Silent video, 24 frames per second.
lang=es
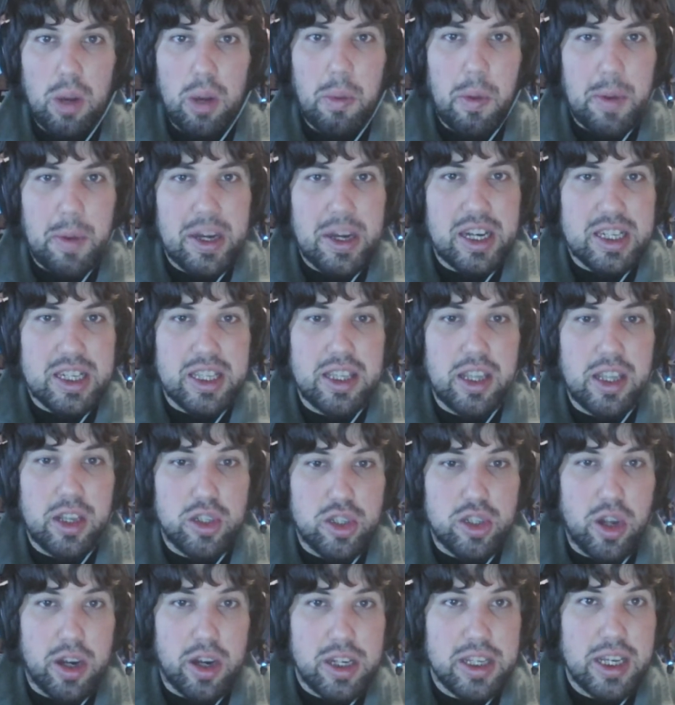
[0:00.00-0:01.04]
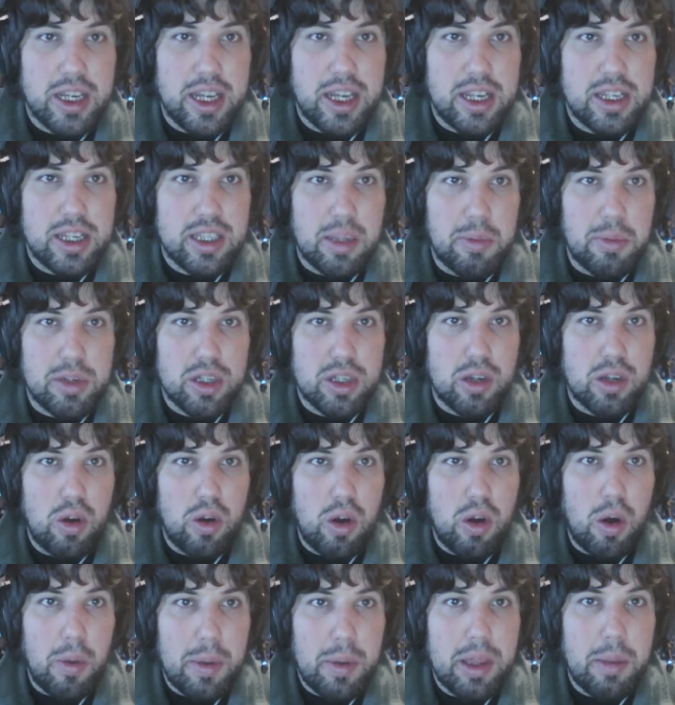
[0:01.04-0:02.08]
buenas gente, soy Resiken, estamos aquí en un
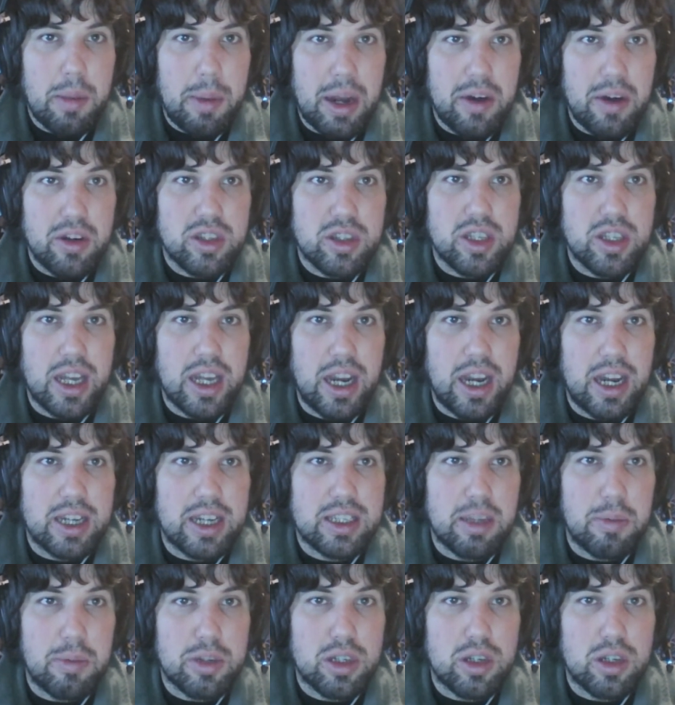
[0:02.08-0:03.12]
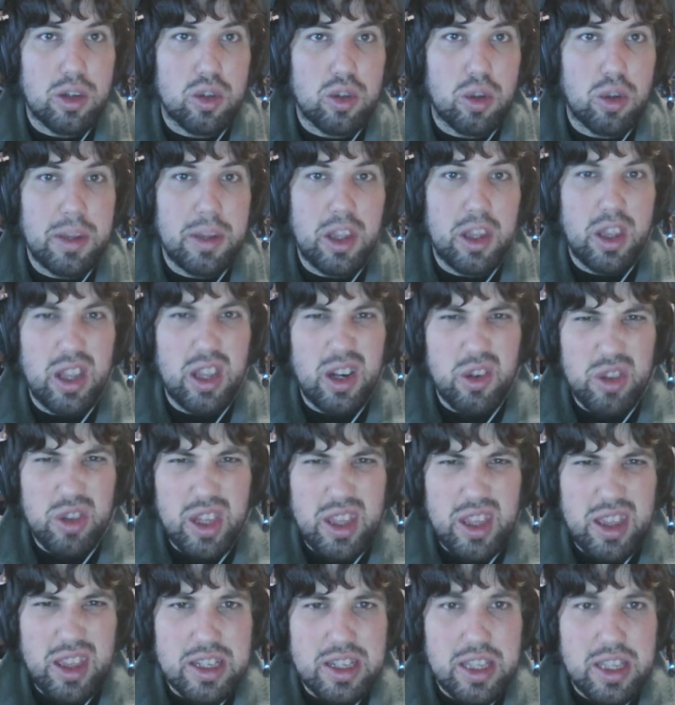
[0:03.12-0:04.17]
nuevo vídeo para nuestro canal, estamos en otro vídeo de
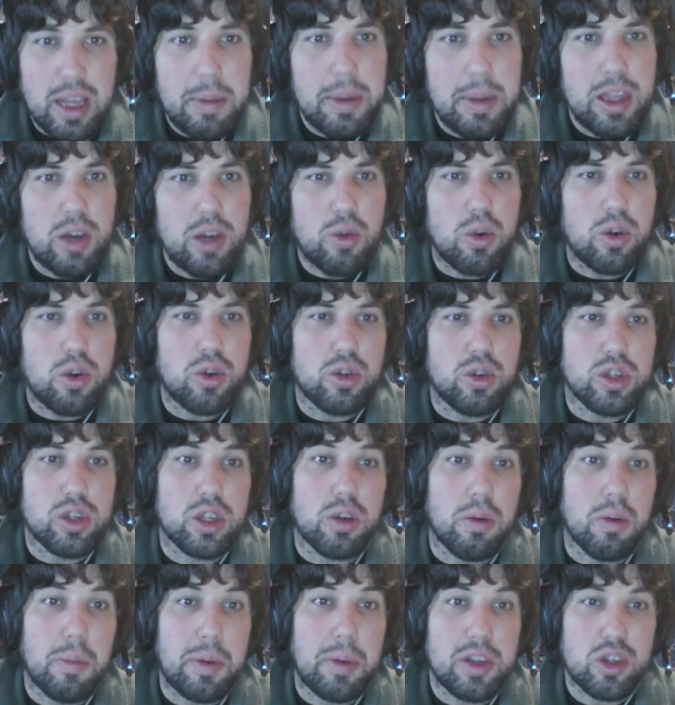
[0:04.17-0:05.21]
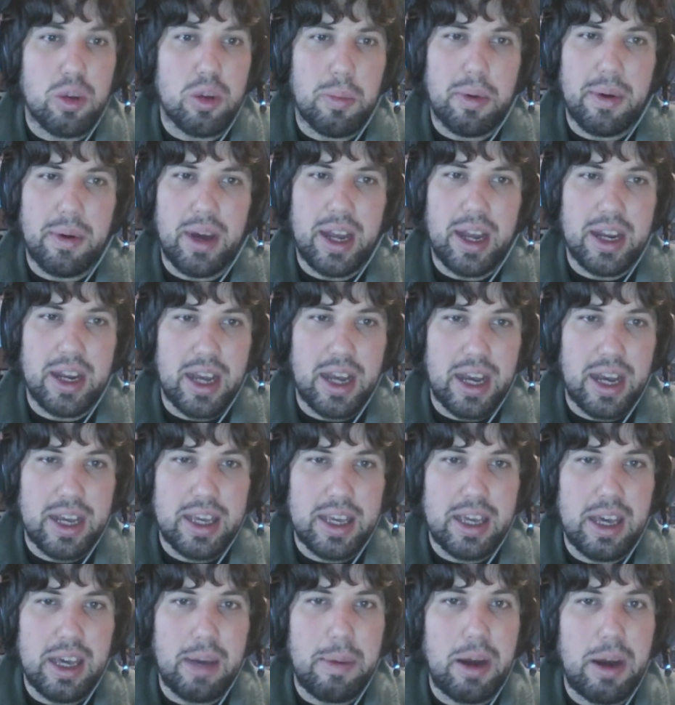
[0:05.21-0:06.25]
noticias de videojuegos y como podéis comprobar
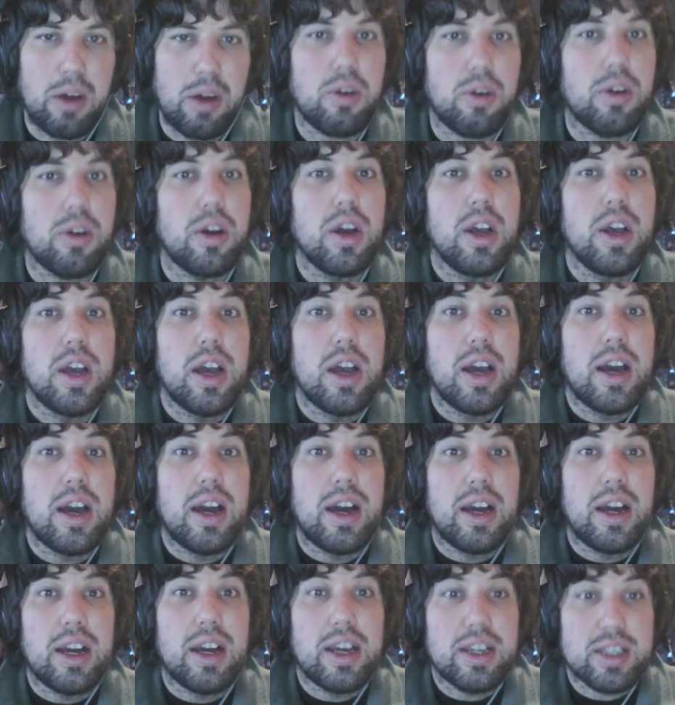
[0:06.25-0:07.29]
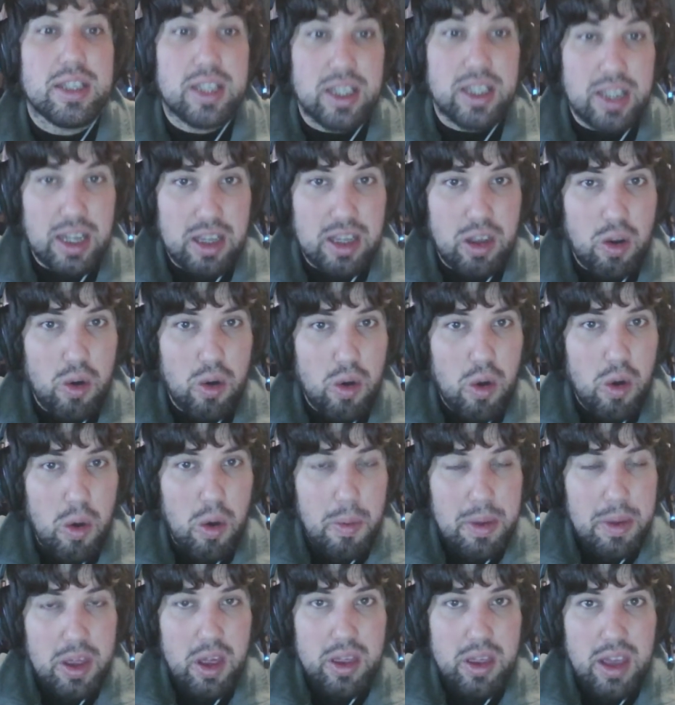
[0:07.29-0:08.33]
aquí abajo se trata de un nuevo
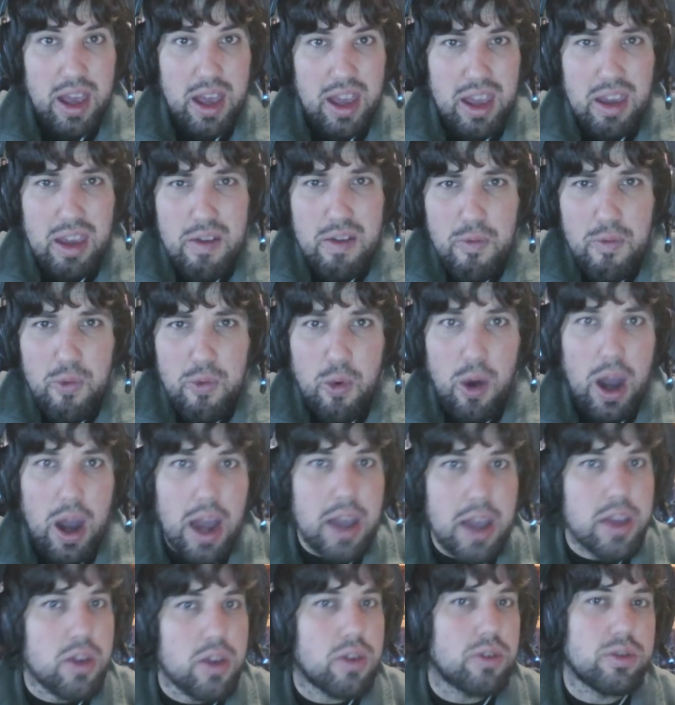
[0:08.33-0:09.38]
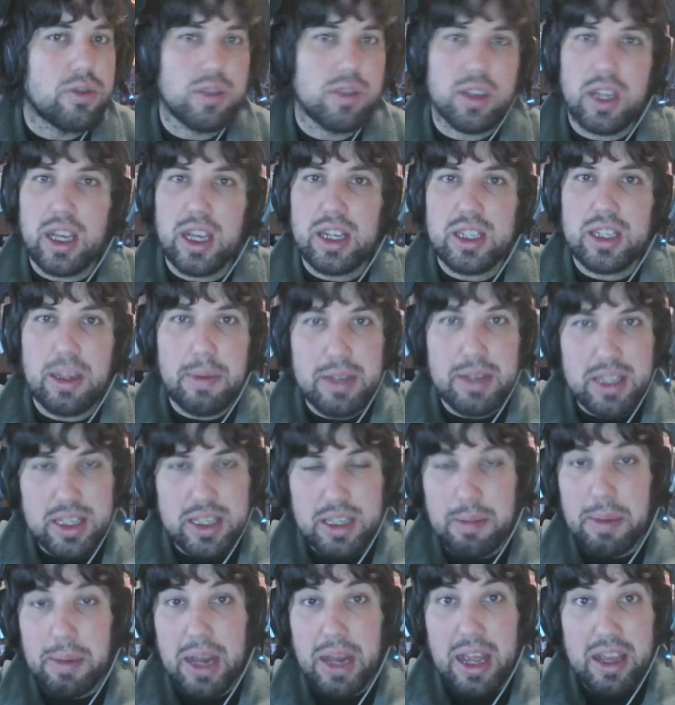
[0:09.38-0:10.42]
vídeo de InfoIon, que ya sabéis que
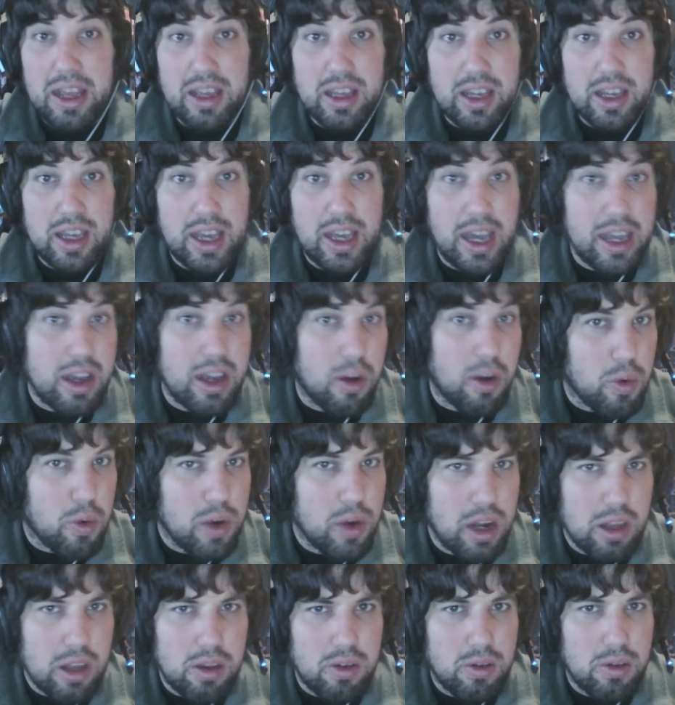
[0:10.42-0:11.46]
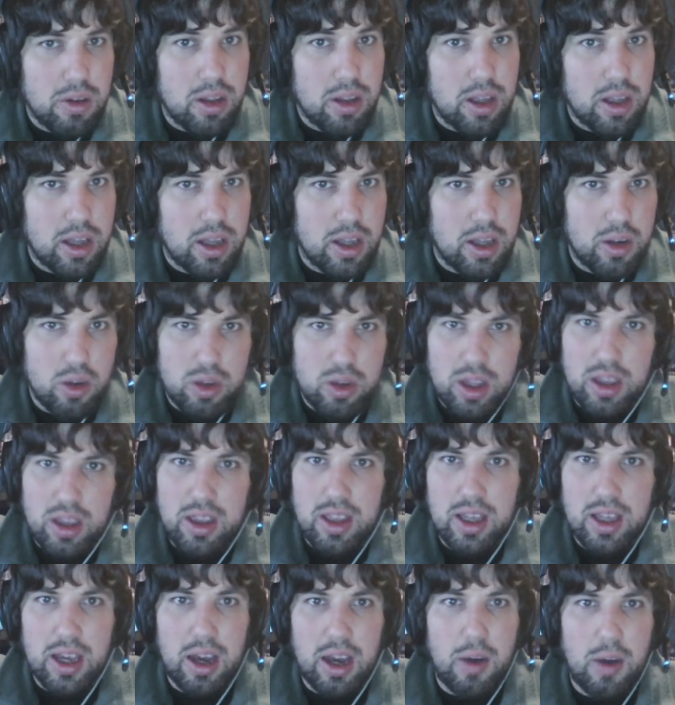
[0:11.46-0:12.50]
siempre hay, que hay alguna eh,
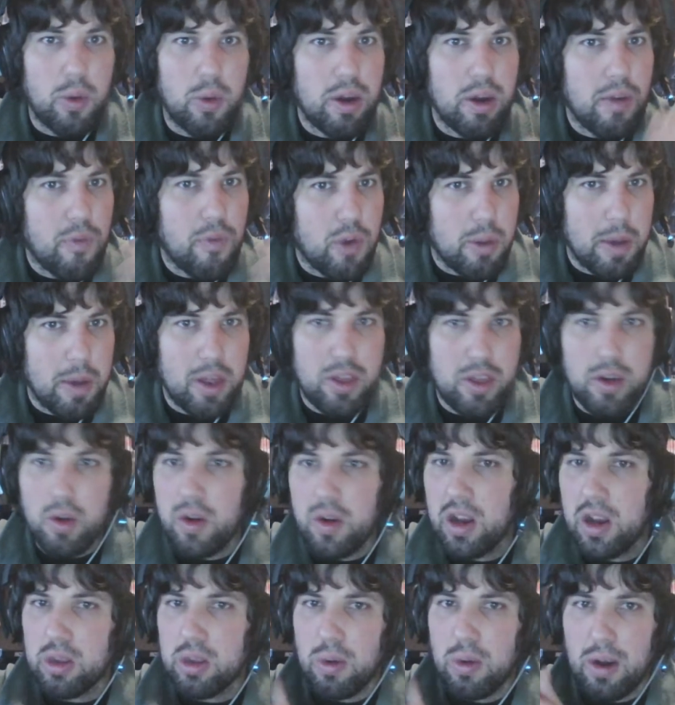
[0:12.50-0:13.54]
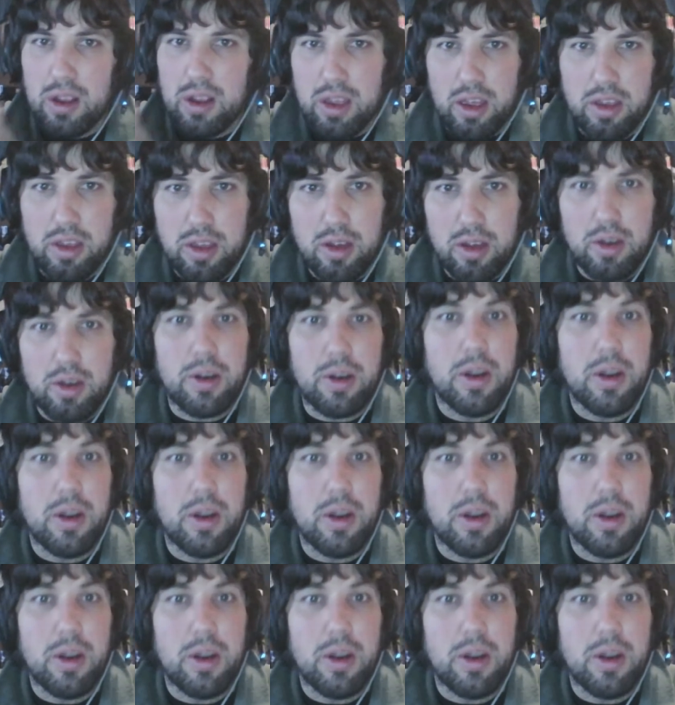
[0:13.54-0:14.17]
noticia, alguna información, actualización,